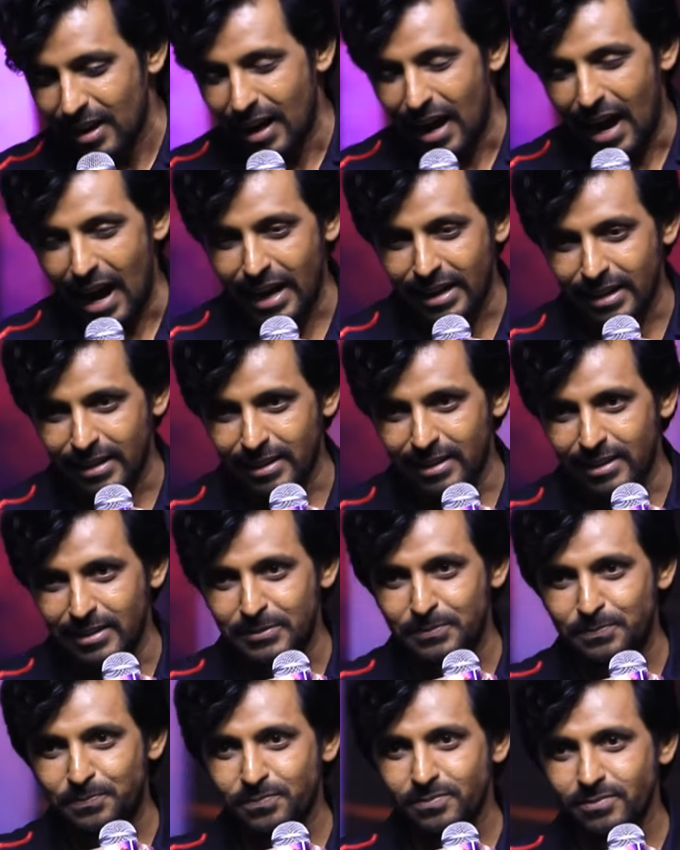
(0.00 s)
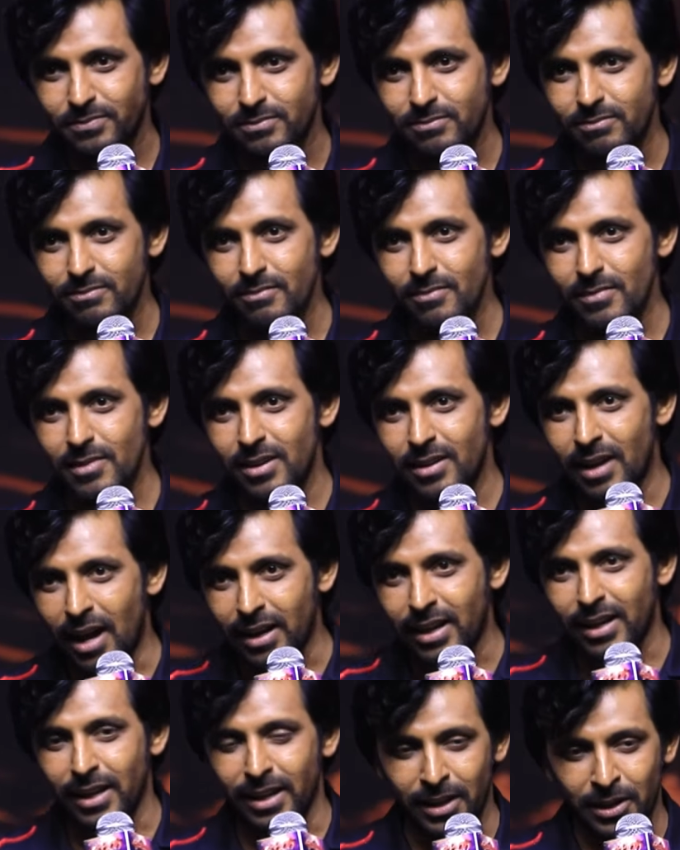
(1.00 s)
ఆయన నా
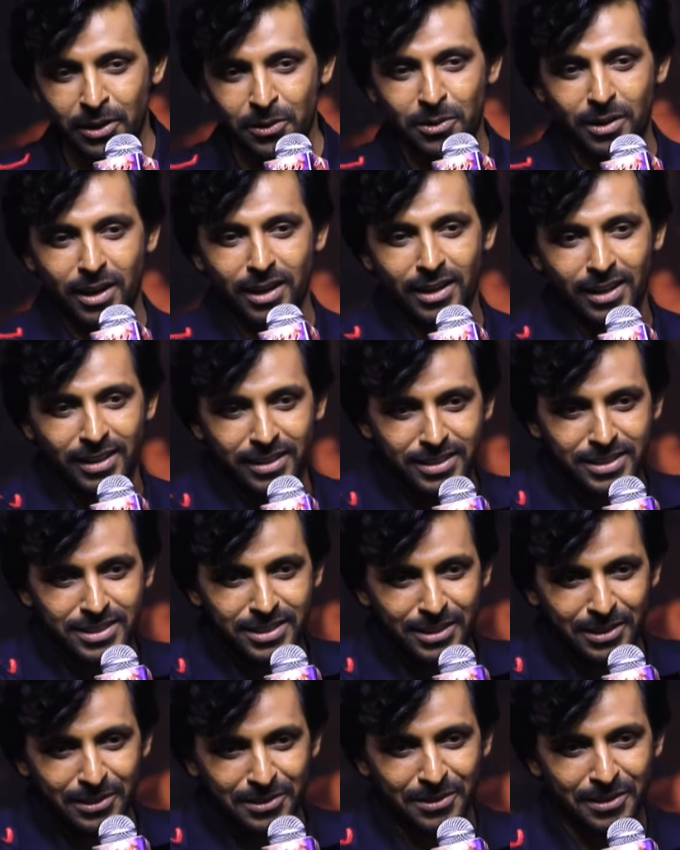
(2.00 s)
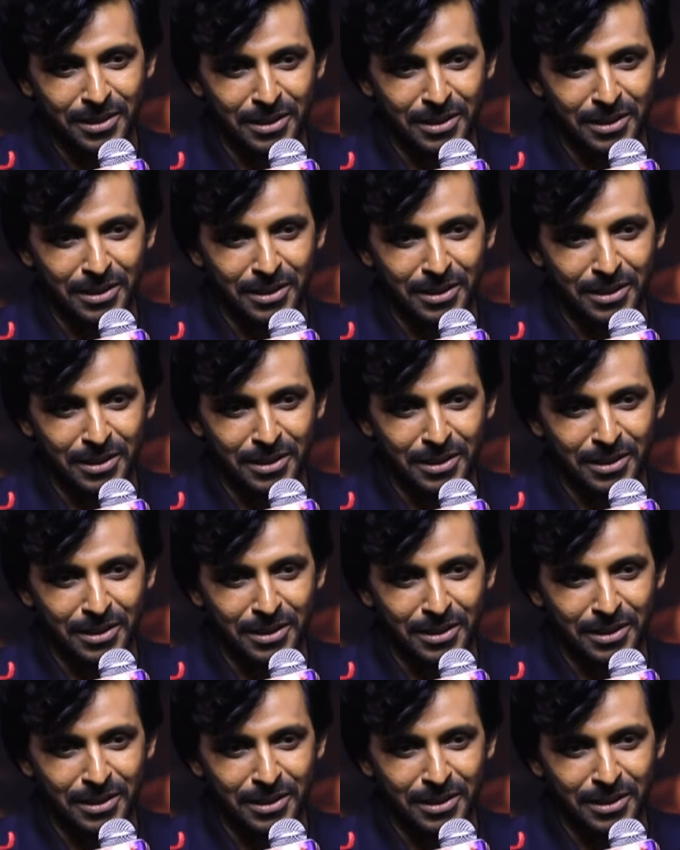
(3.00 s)
కెరీర్ని కూడా అట్లే తీసుకెళ్తున్నాడు ఆ